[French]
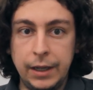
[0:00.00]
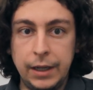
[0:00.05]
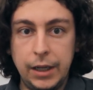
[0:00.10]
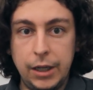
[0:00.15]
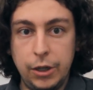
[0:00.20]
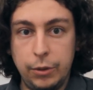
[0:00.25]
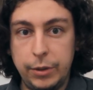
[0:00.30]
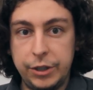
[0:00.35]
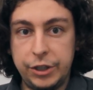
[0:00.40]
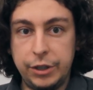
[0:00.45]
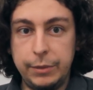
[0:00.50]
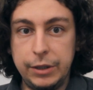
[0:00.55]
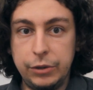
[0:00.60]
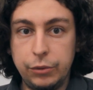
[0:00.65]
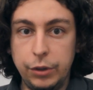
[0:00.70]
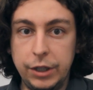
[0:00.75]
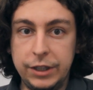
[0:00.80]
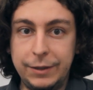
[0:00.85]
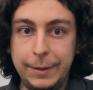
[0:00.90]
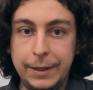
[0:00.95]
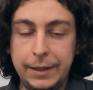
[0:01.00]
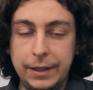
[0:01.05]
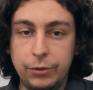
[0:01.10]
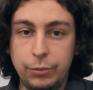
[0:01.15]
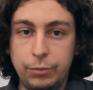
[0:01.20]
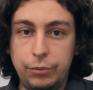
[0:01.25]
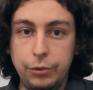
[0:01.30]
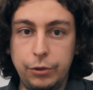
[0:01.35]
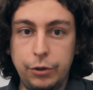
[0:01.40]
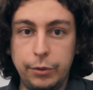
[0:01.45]
Et on m'a jamais trop expliqué
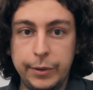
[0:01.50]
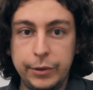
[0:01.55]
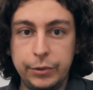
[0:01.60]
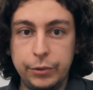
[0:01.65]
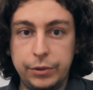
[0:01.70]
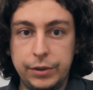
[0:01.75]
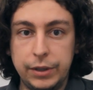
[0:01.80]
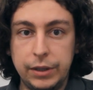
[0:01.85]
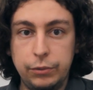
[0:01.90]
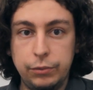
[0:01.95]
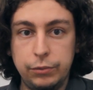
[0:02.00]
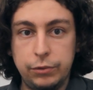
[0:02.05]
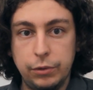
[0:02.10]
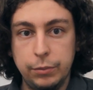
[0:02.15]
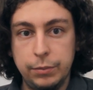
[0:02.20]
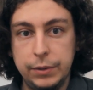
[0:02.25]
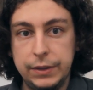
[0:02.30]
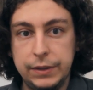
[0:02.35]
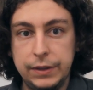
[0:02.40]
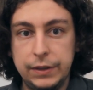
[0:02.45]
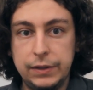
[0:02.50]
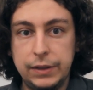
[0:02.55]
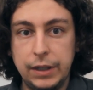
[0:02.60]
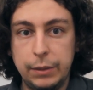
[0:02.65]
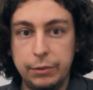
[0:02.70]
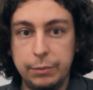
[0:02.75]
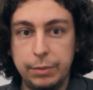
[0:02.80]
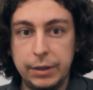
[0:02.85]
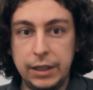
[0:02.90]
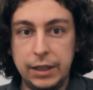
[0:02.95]
non plus comment noter. Tout ce qu'on me disait, c'était
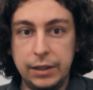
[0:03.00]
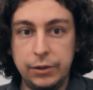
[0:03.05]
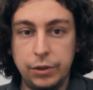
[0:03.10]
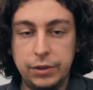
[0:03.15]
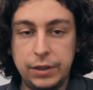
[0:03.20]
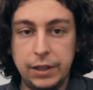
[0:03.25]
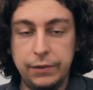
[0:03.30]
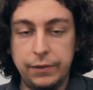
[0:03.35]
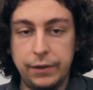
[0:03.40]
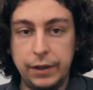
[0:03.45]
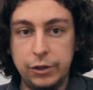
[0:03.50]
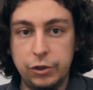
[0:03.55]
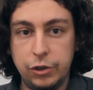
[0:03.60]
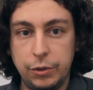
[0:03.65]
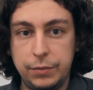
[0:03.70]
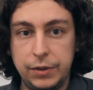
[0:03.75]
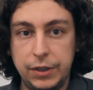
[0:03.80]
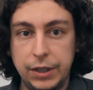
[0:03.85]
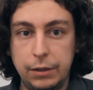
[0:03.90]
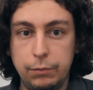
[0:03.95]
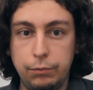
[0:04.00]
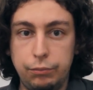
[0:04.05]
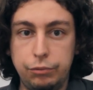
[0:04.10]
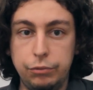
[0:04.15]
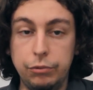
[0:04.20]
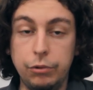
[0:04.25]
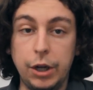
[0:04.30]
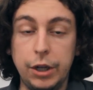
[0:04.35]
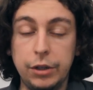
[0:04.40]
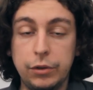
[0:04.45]
à peu près les notes qu'il fallait que j'obtienne
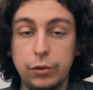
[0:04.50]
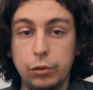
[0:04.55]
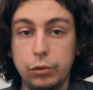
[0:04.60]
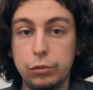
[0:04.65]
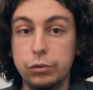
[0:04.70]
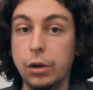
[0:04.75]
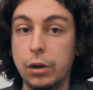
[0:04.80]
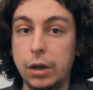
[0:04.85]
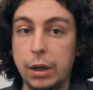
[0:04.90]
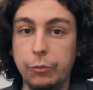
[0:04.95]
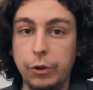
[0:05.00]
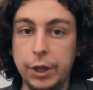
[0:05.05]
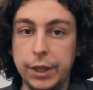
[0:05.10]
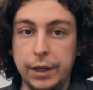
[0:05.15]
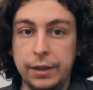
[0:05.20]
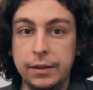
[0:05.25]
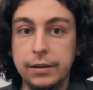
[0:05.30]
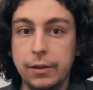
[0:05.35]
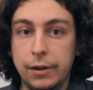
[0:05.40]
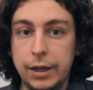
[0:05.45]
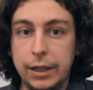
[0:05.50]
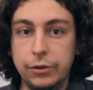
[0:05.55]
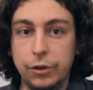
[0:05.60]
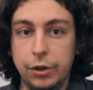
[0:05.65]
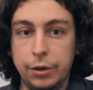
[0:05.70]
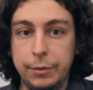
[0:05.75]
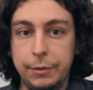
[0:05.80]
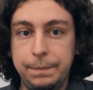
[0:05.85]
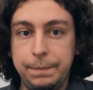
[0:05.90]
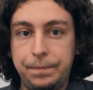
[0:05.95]
pour être dans la moyenne, dans la norme.